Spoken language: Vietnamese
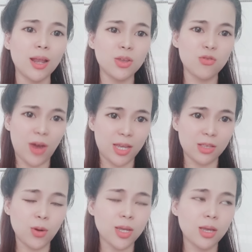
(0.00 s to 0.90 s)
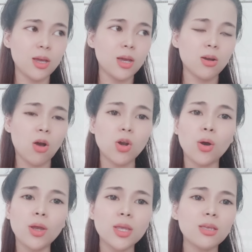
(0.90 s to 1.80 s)
sẽ còn có đó
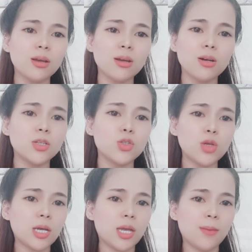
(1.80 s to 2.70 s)
đã nhờ